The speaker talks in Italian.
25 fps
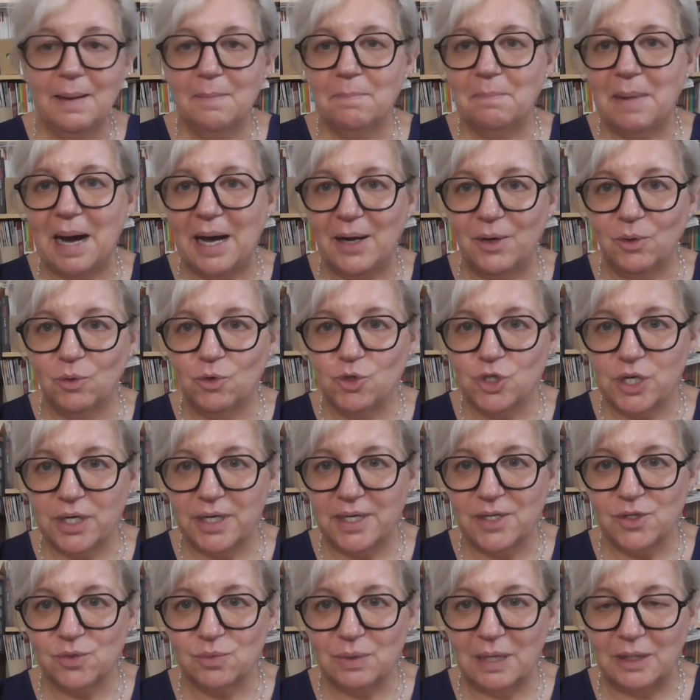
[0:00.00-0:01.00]
ma non c'è
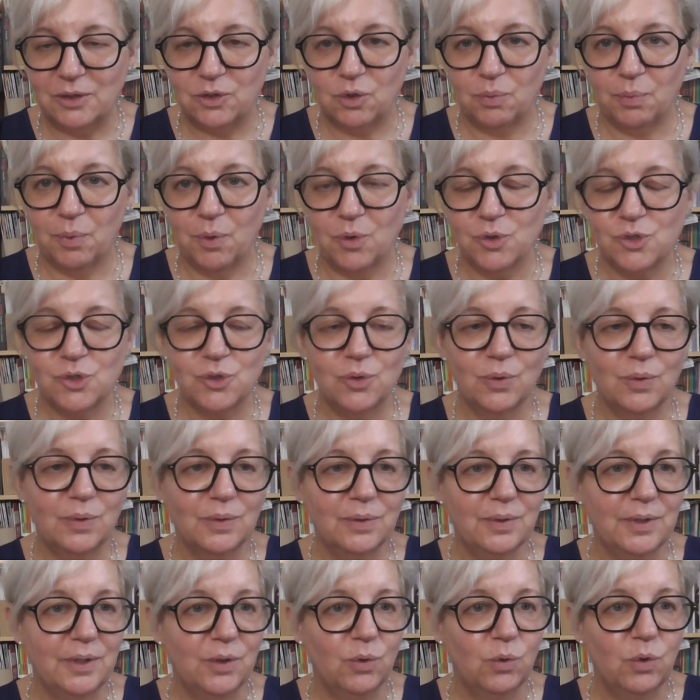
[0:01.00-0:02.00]
nessun altro
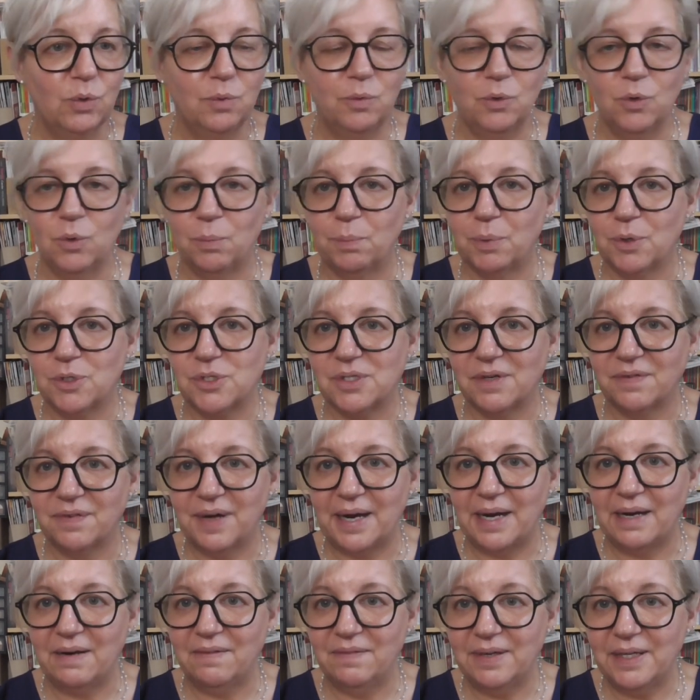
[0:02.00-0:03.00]
posto in cui possa
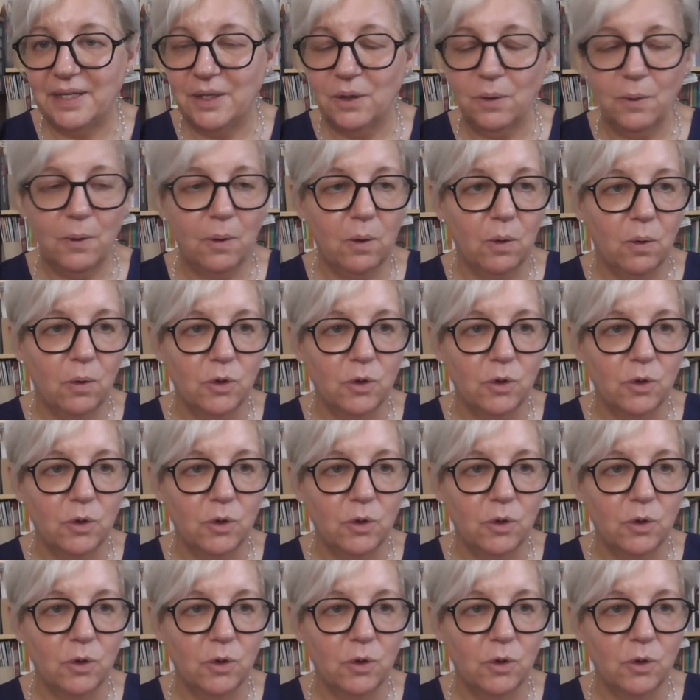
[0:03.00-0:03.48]
fare il video.